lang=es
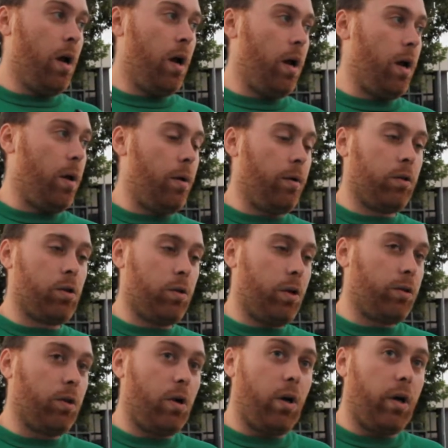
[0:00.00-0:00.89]
eh,
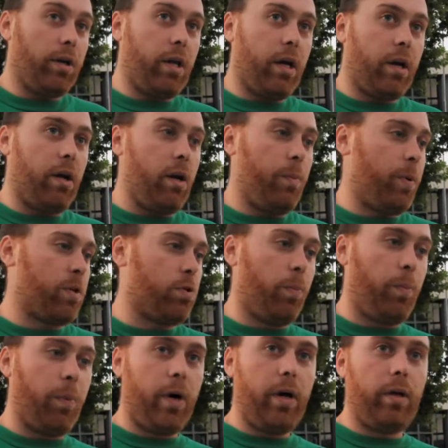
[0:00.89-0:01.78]
sobre todo lo que tiene que ver el
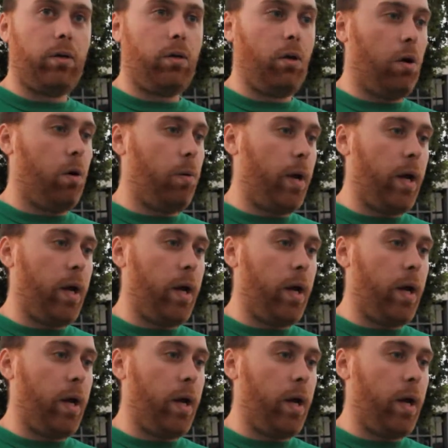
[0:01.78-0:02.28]
presupuesto,